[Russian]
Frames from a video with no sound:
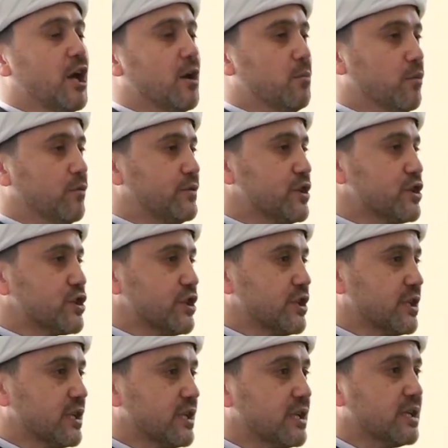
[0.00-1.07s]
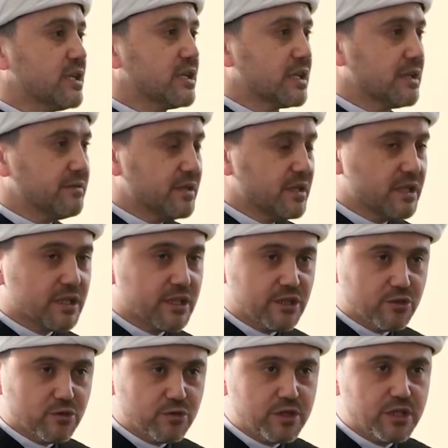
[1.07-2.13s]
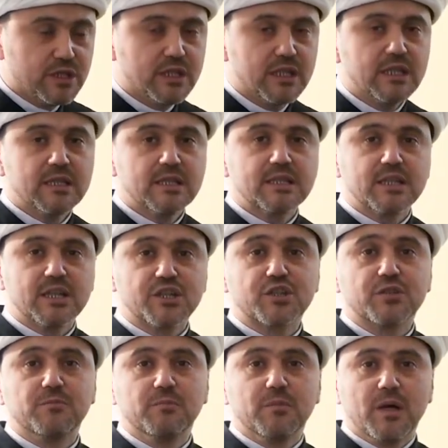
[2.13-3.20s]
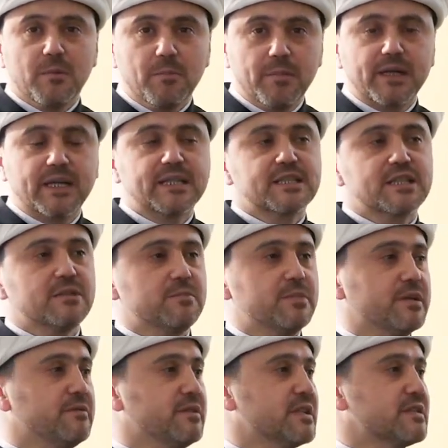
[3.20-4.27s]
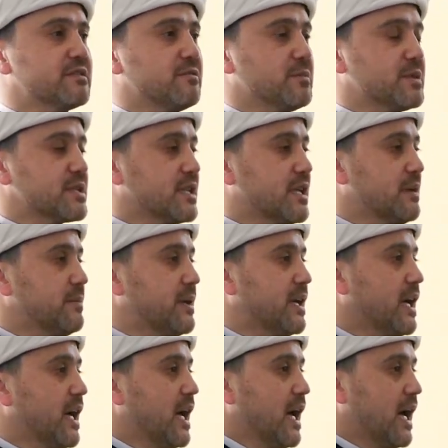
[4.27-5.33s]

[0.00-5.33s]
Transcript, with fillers: муфтия шейха Равиля Гайнуддина с нашим братским приветствием ислама.